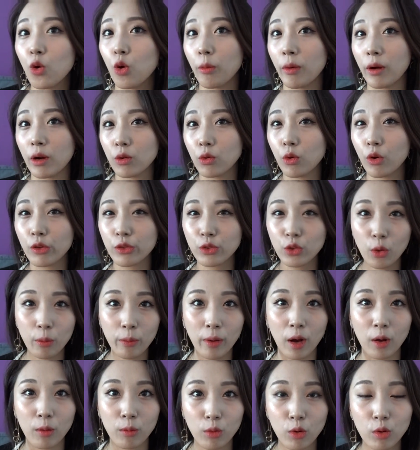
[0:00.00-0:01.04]
거 말고 어떤
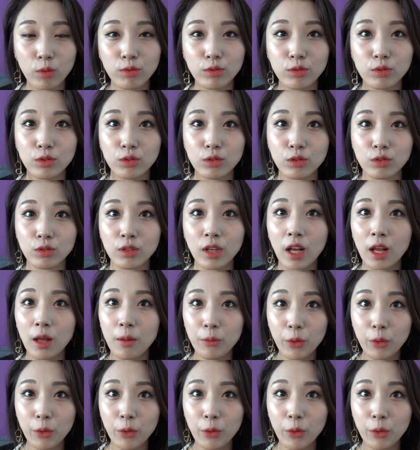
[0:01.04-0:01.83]
방법으로